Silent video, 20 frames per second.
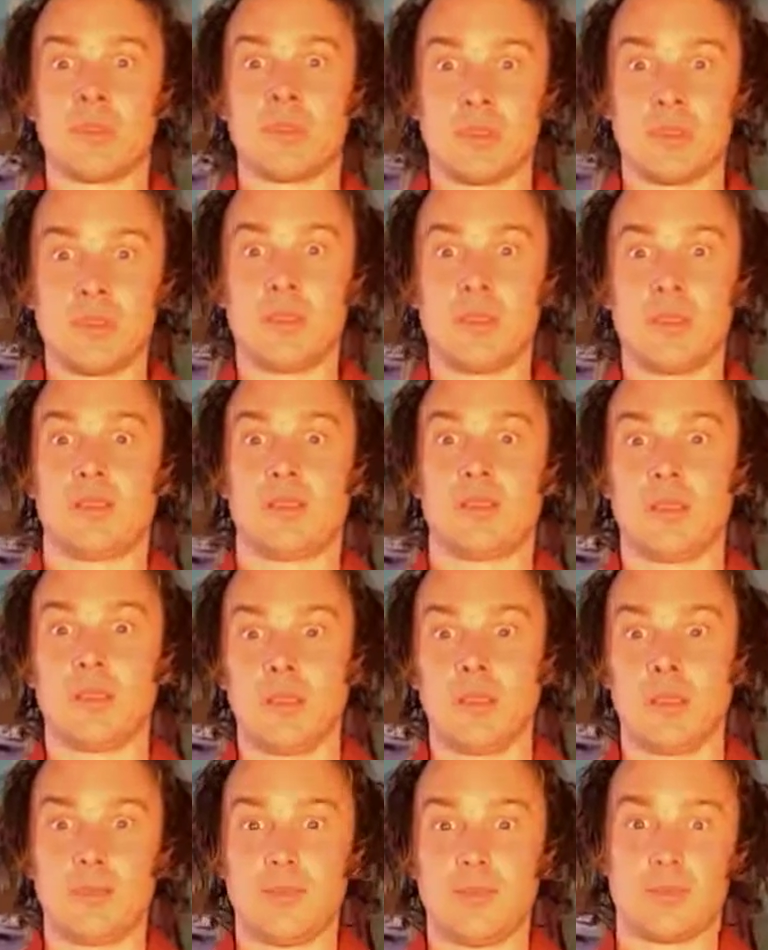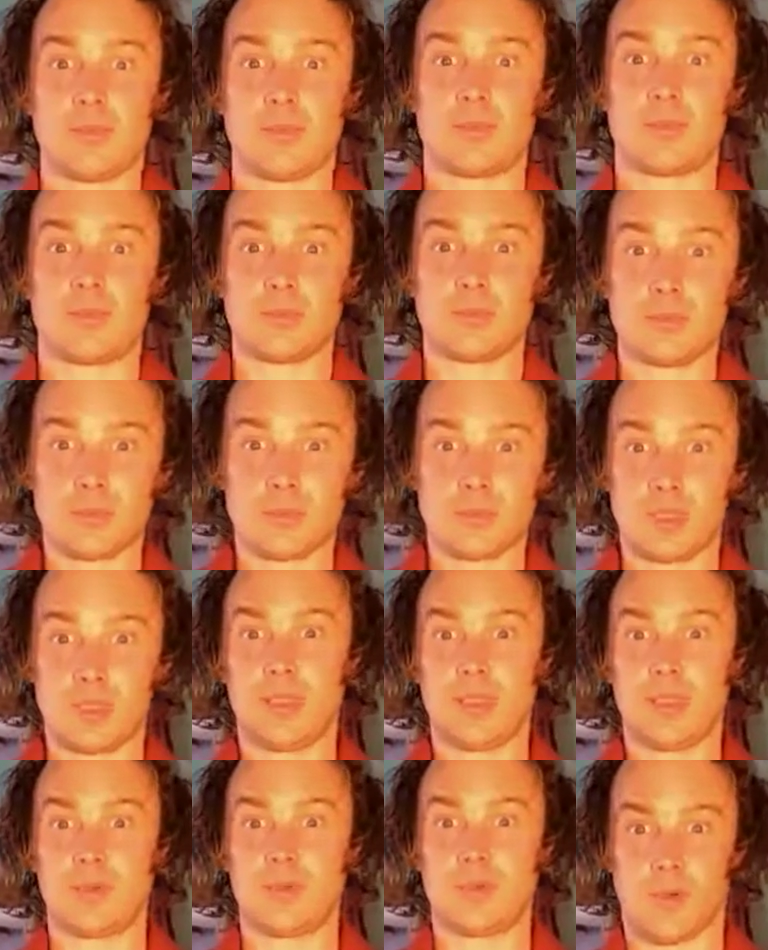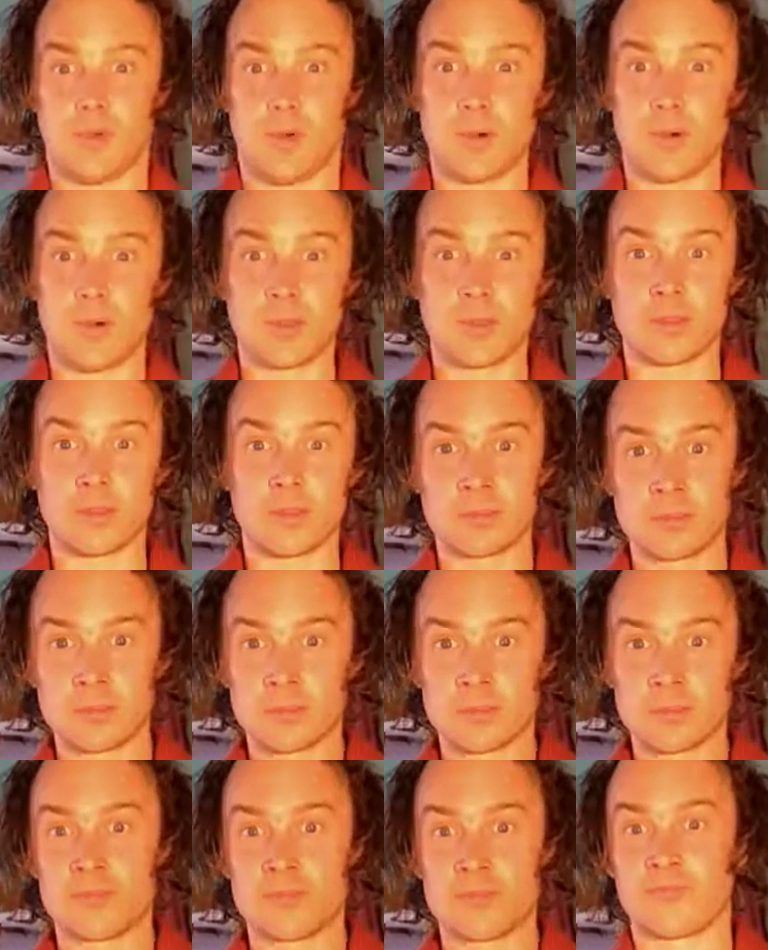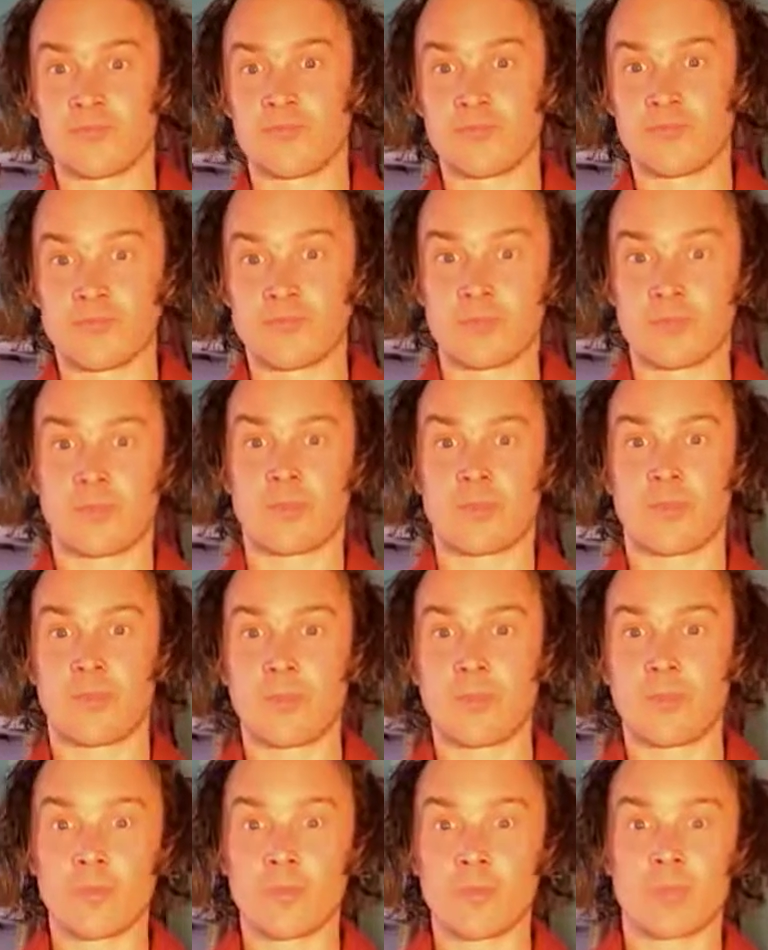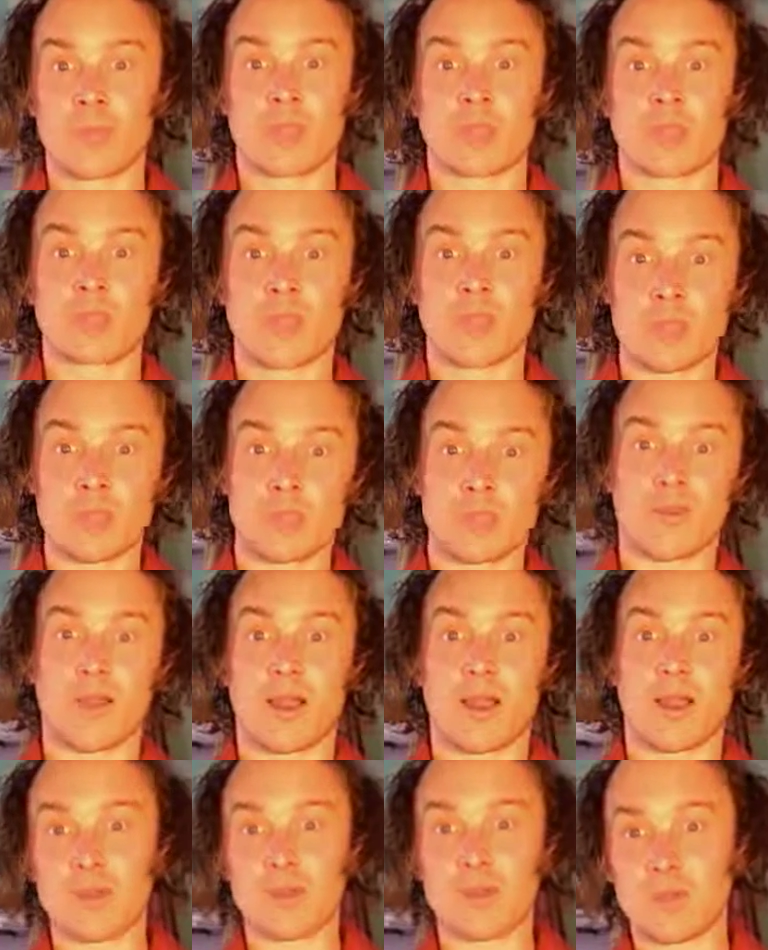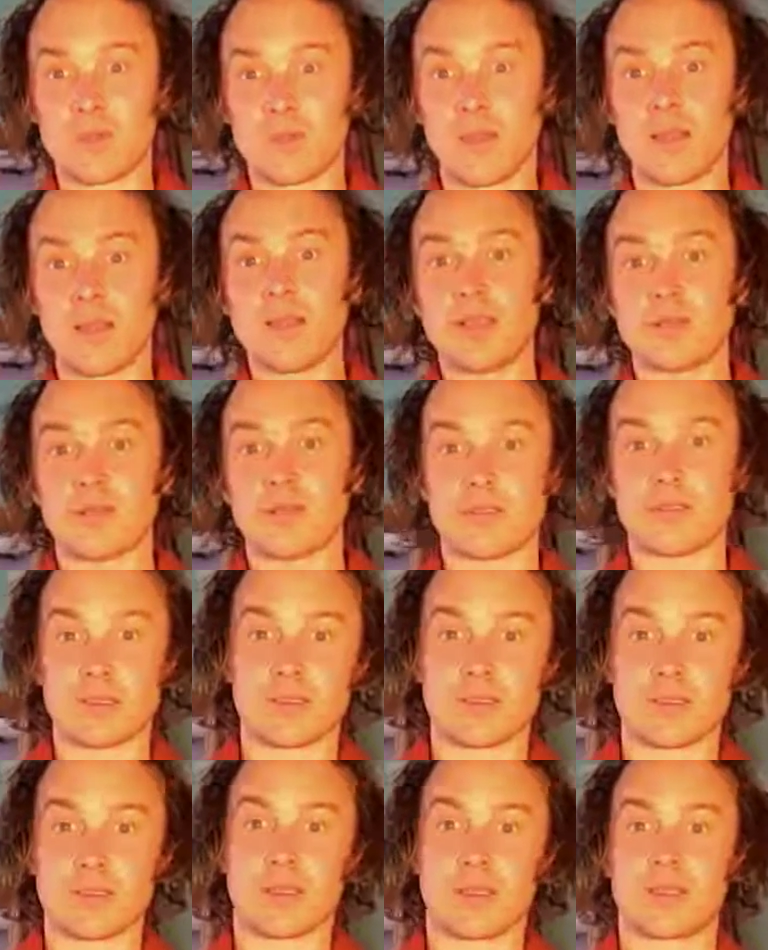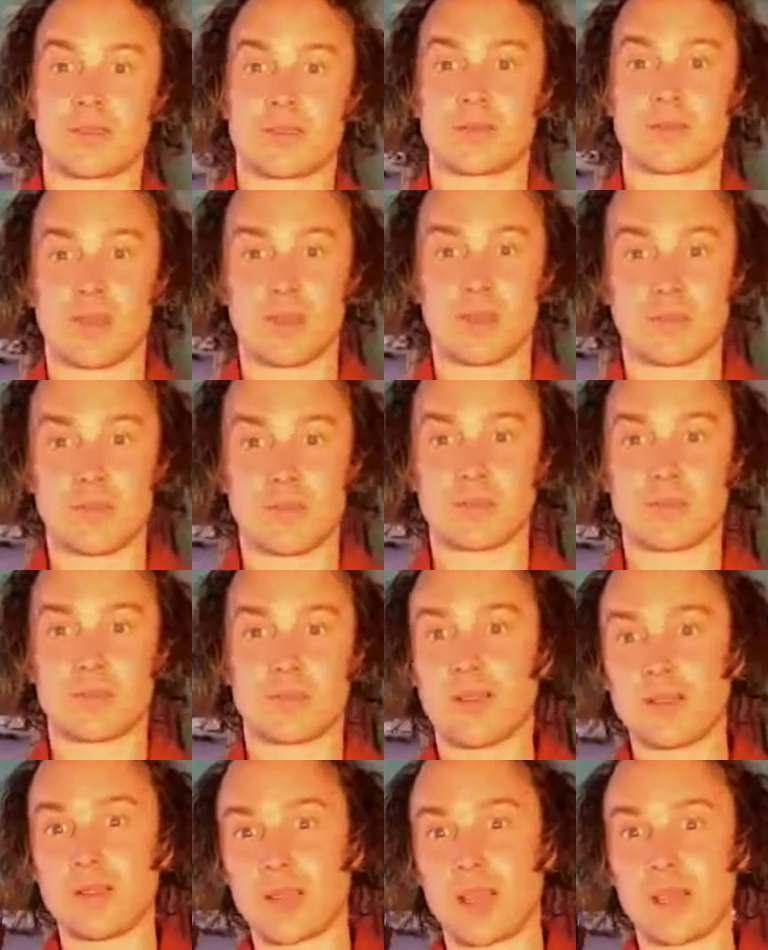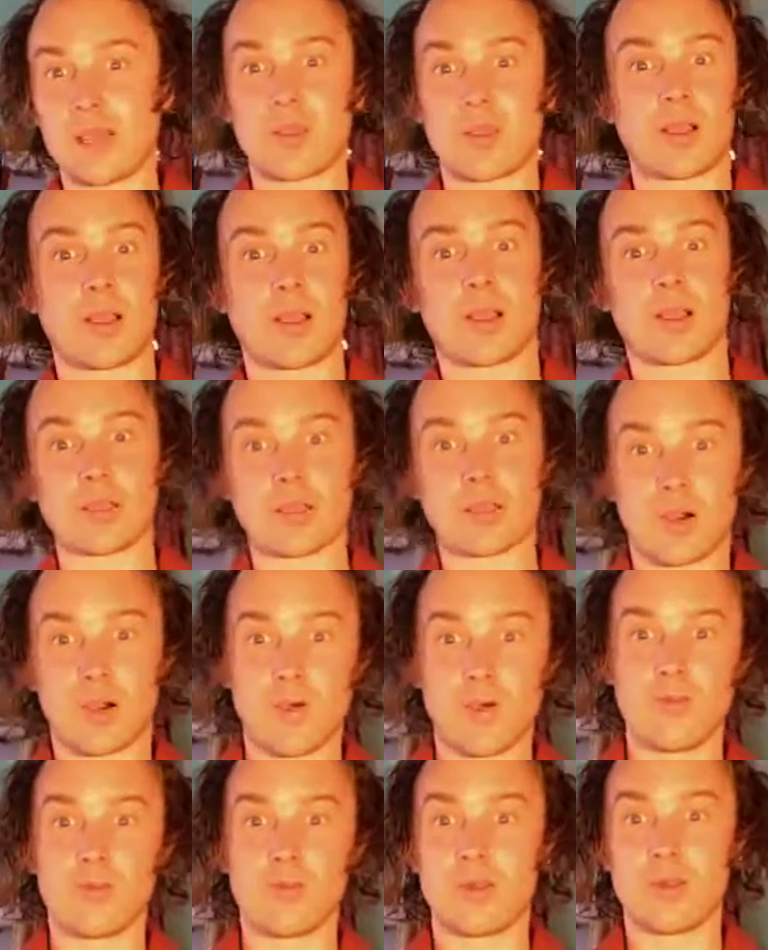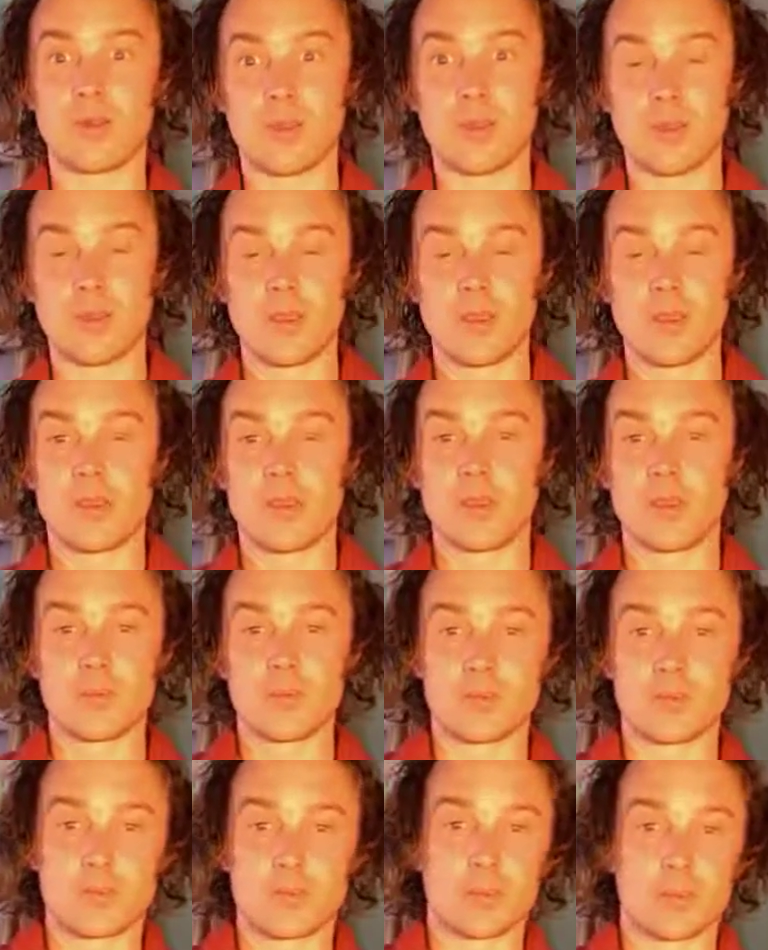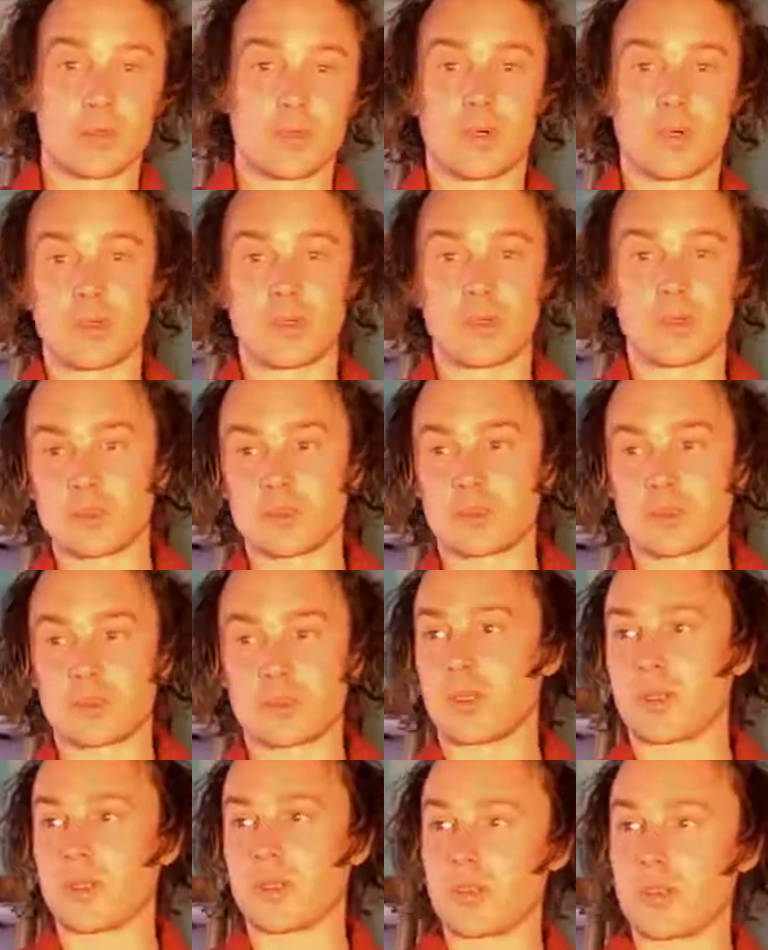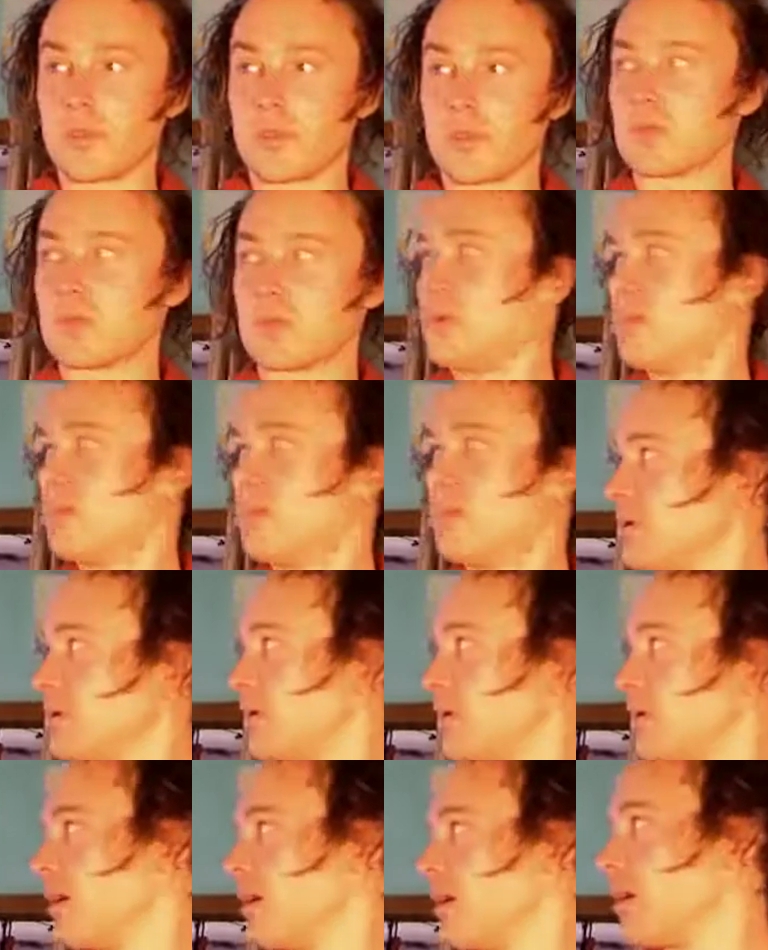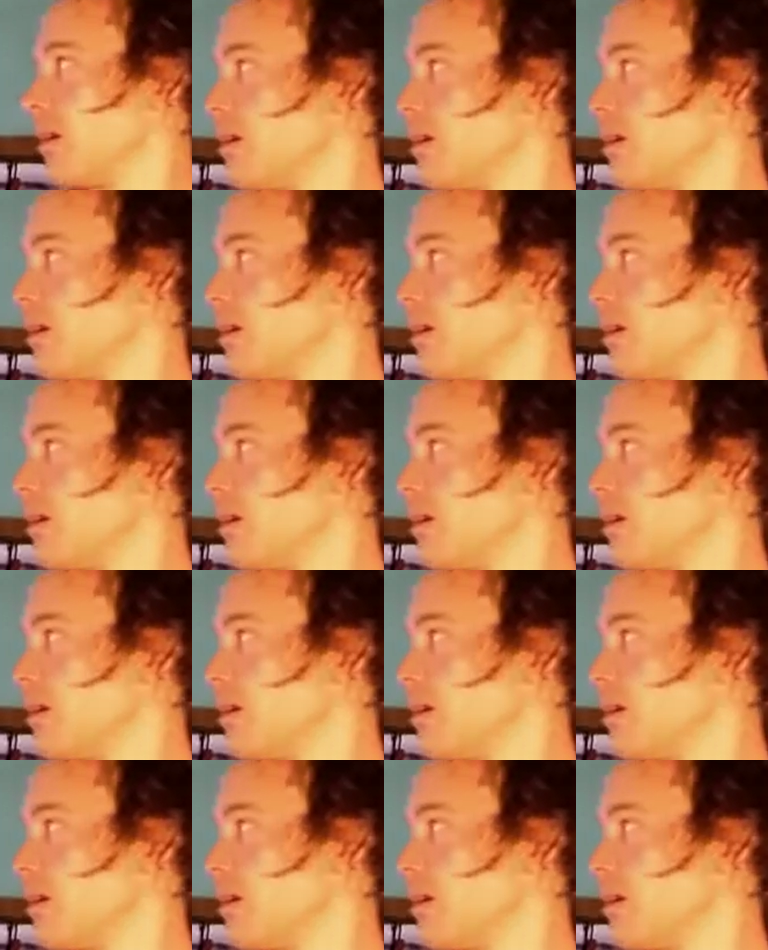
Nicht-Geliebten, Nicht-Freunden, scheint die Wahrnehmung ja nicht so essentiell zu sein, weil es fällt einem ja gar nicht auf, weil boah, ich steuere ja immer so rum, oh ja,